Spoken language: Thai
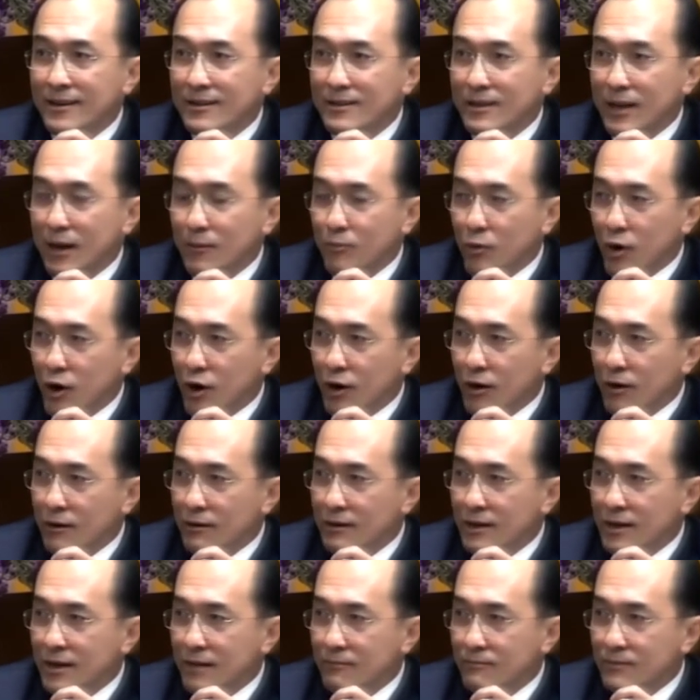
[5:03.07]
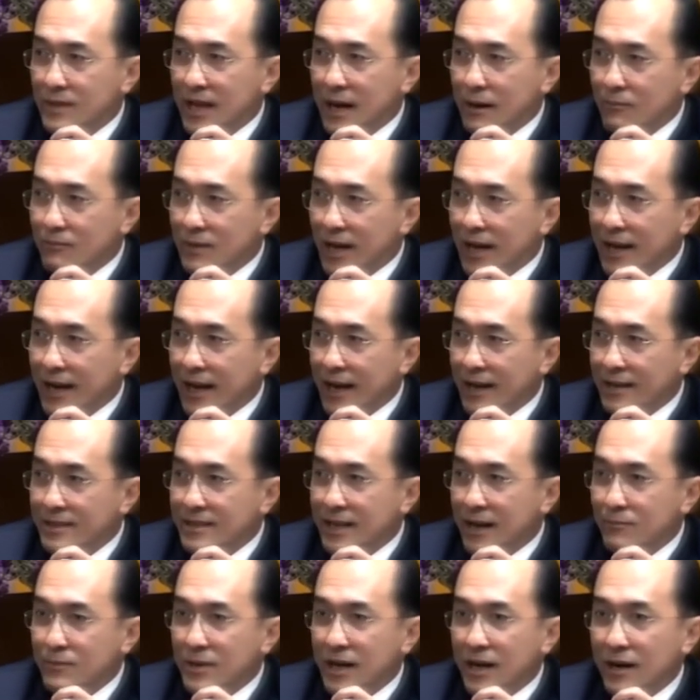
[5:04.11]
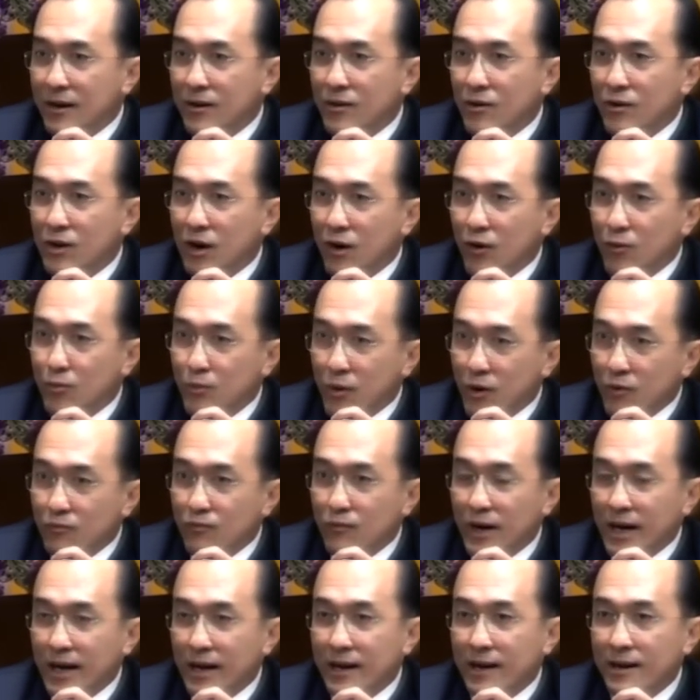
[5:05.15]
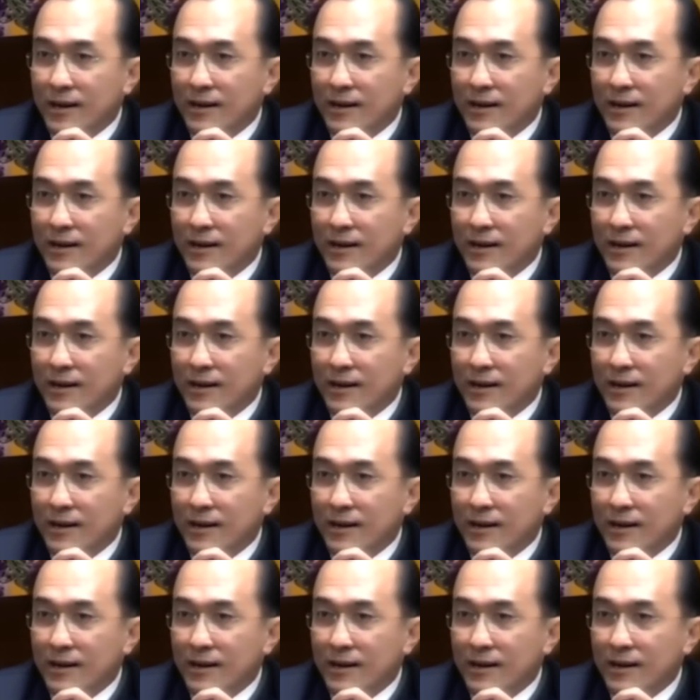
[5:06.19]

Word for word: แต่พอเริ่มทำหลาย ๆ ซ้ำเข้าเราพบว่า